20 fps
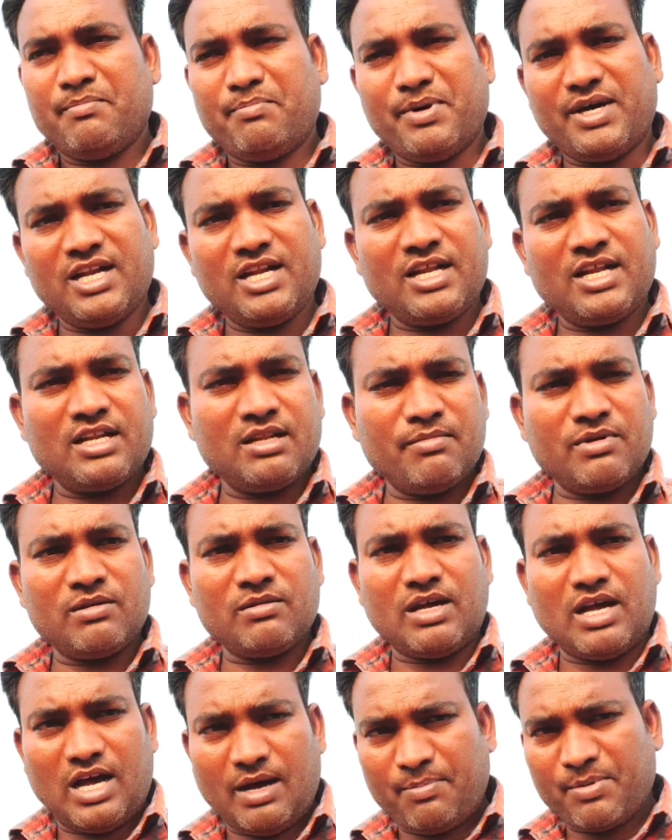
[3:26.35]
पहला नंबर
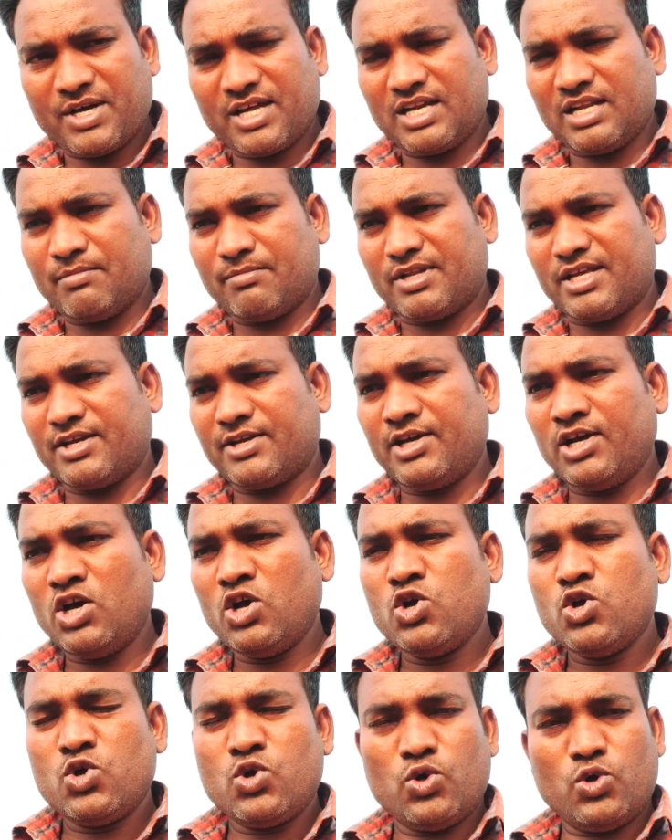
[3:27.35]
आपका नाम रहेगा
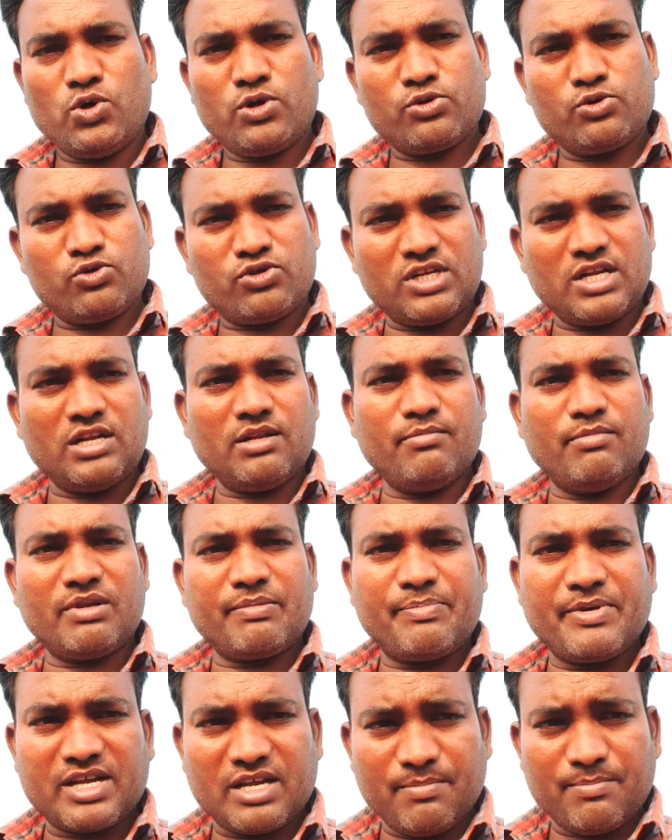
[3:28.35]
और दूसरा नंबर
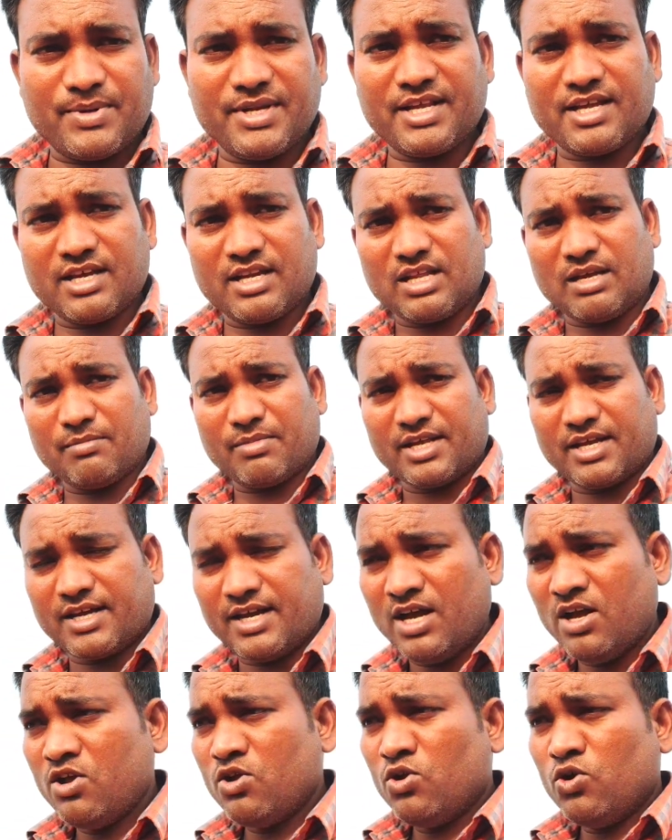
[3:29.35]
पे कंपनी का नाम
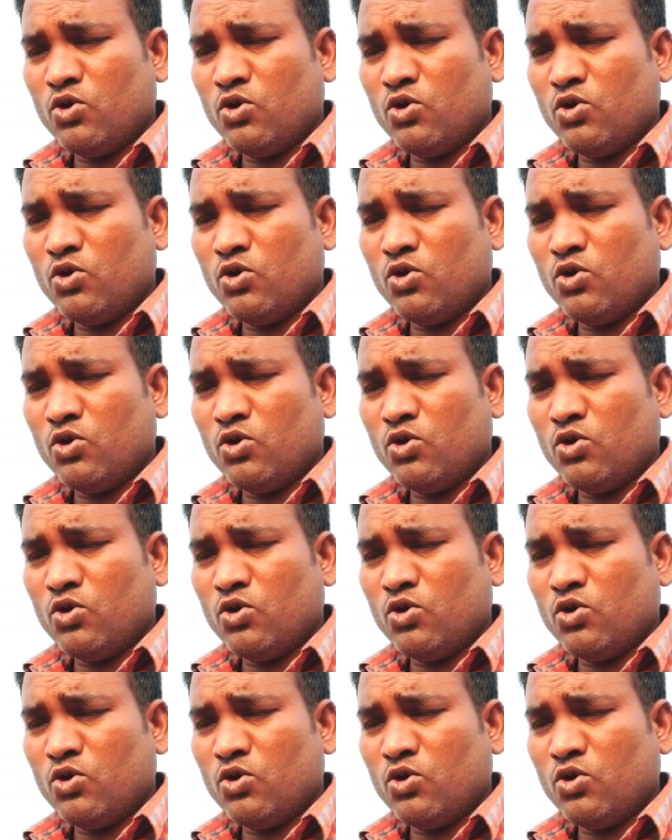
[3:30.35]
रहेगा